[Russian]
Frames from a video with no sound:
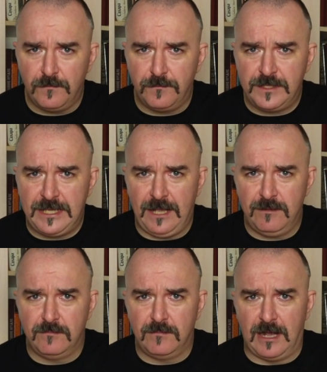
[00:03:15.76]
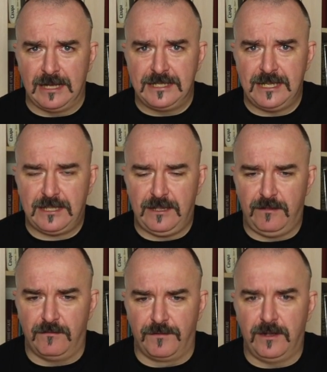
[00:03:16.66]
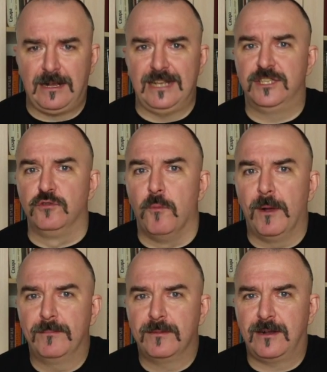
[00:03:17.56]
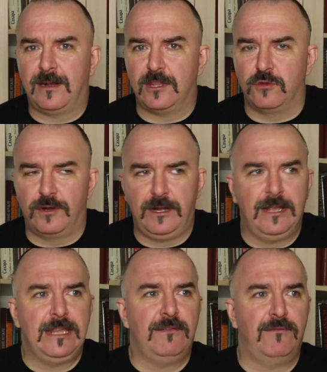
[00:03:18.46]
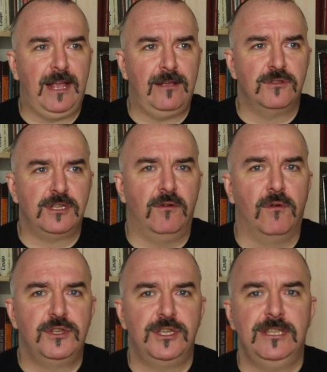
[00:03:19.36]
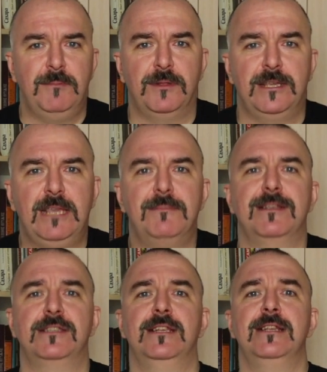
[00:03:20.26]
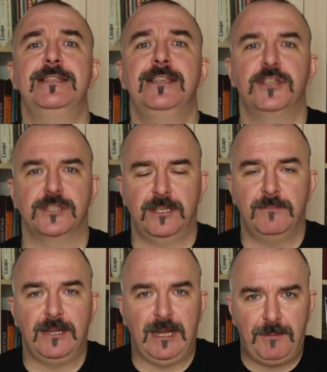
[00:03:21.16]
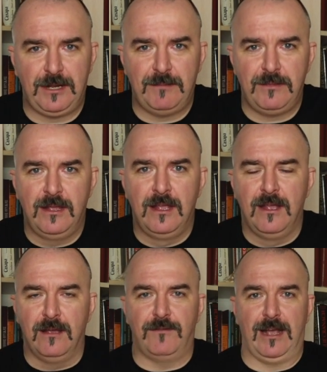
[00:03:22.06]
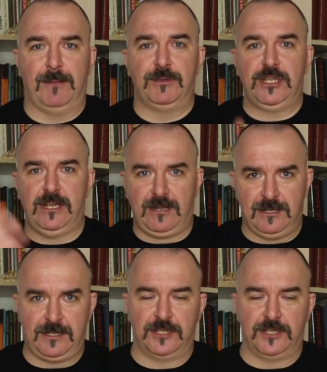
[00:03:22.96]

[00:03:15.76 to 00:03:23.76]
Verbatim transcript: все одеты в костюмы, которые являются очень неплохими стилистическими репликами вообще конца